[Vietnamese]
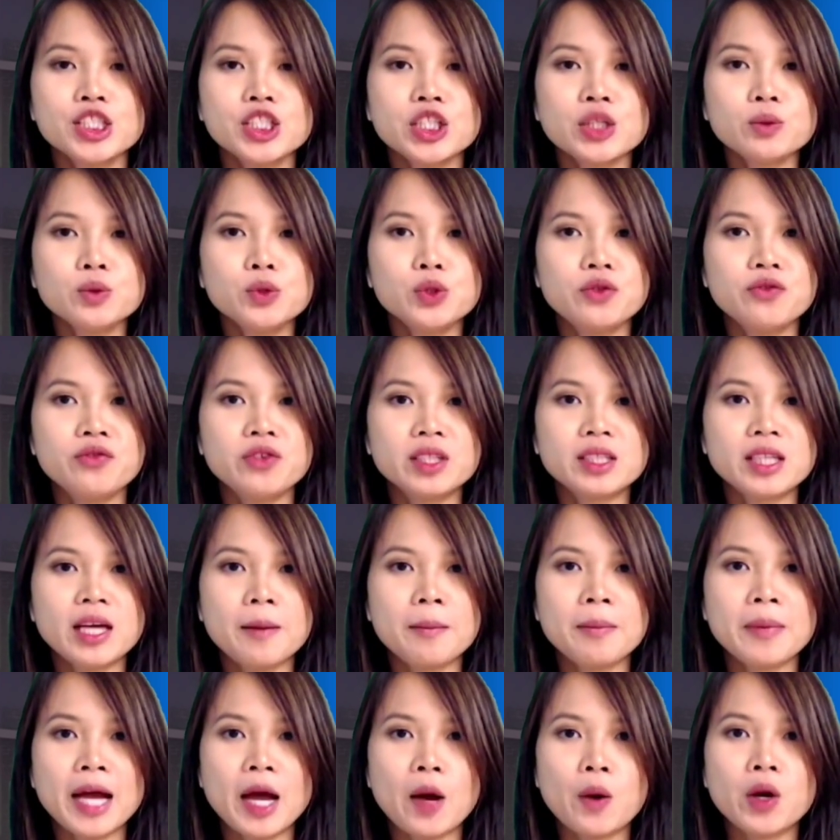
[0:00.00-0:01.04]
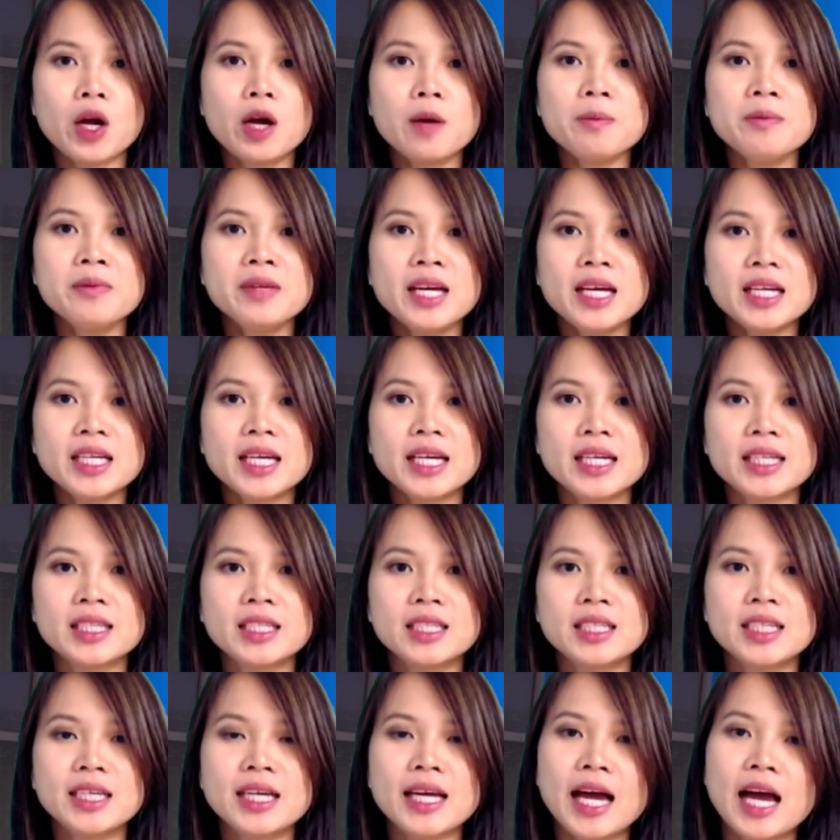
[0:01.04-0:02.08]
trong chuyến viếng thăm cao cấp nhất kể từ
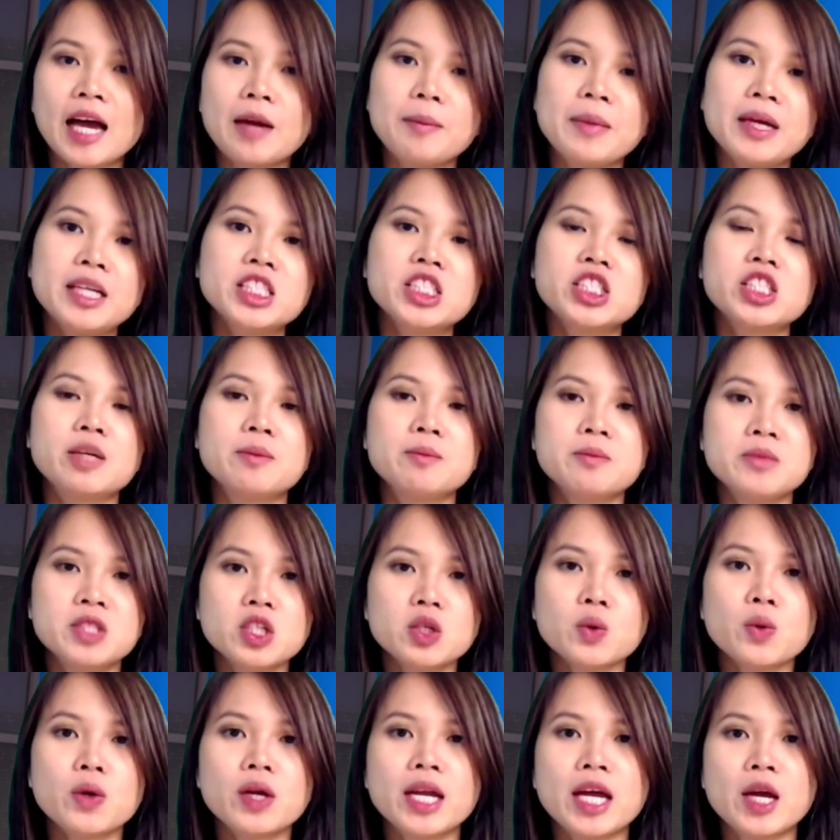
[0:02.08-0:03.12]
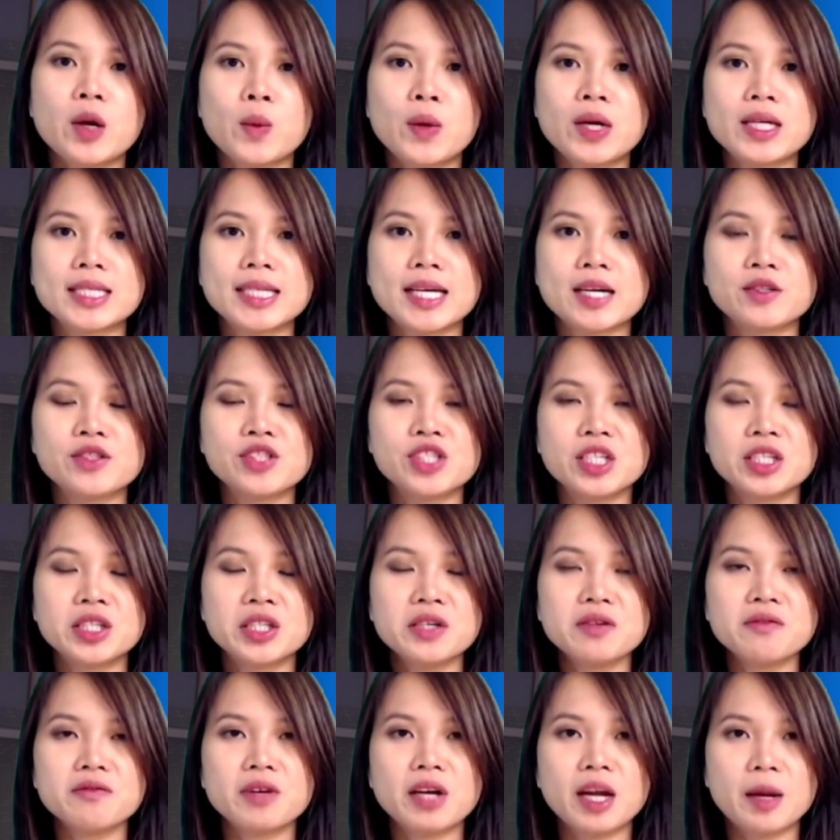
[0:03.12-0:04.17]
khi hai bên chấm dứt quan hệ ngoại giao chính
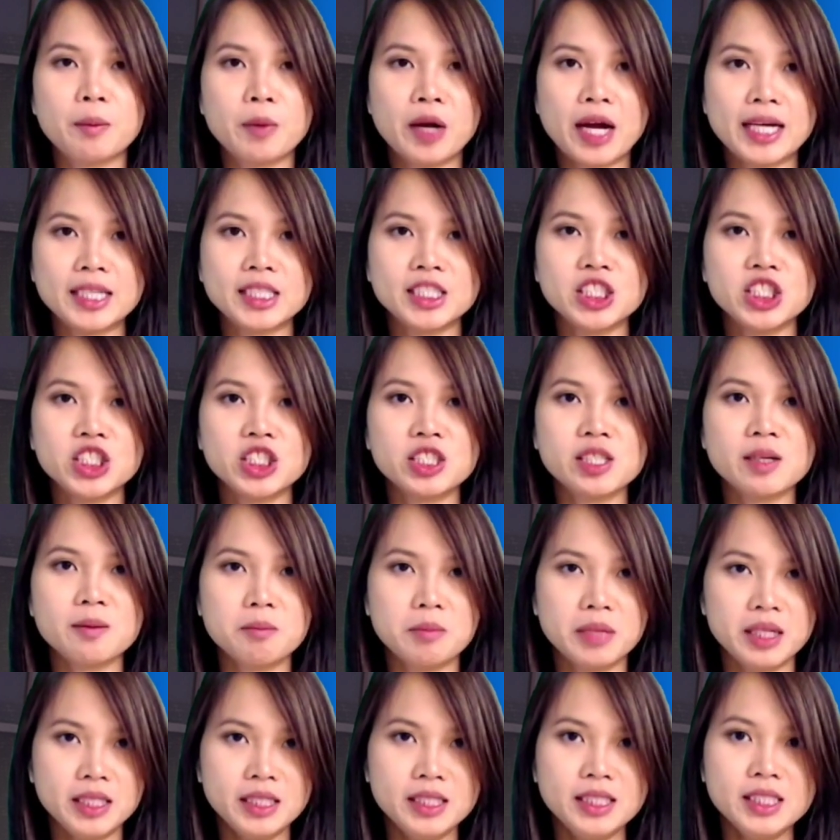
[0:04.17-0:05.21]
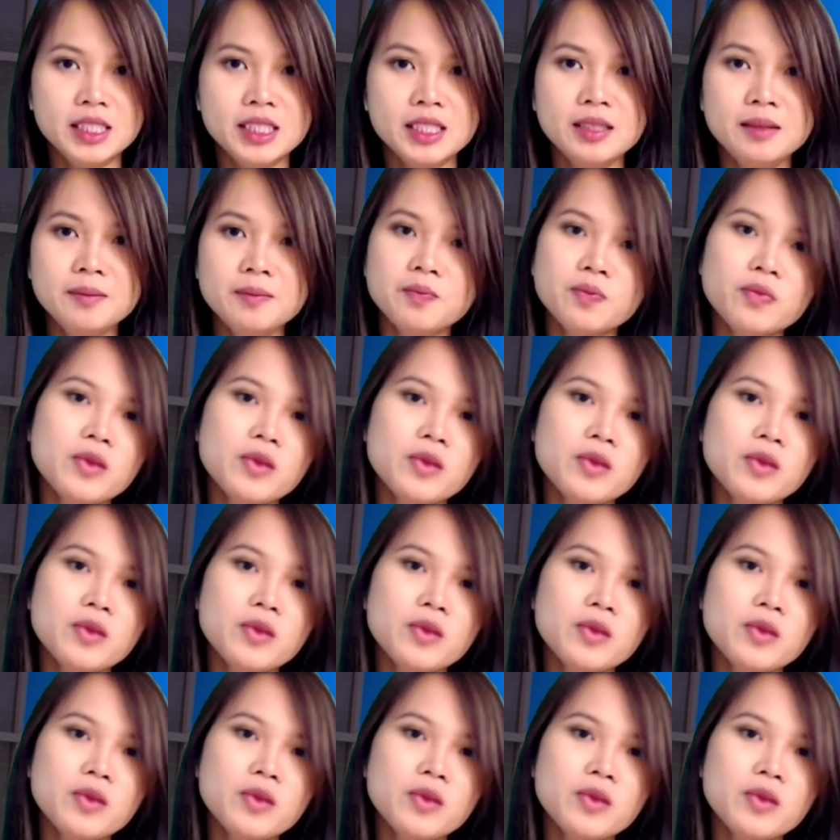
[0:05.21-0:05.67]
thức vào năm 1979.